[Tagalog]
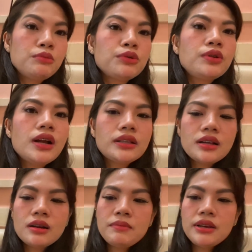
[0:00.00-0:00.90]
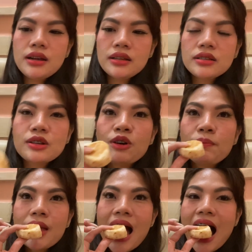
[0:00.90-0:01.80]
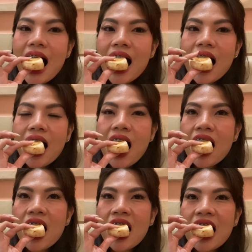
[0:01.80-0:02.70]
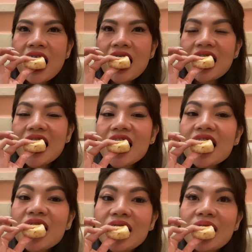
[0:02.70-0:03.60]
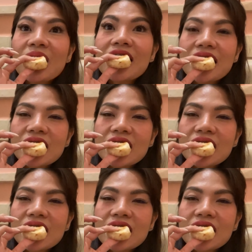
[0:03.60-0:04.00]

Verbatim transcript: budol ata kami ni ate sa kopya. Hindi yan, pagtagal. Yeah, ikaw, kaya nga.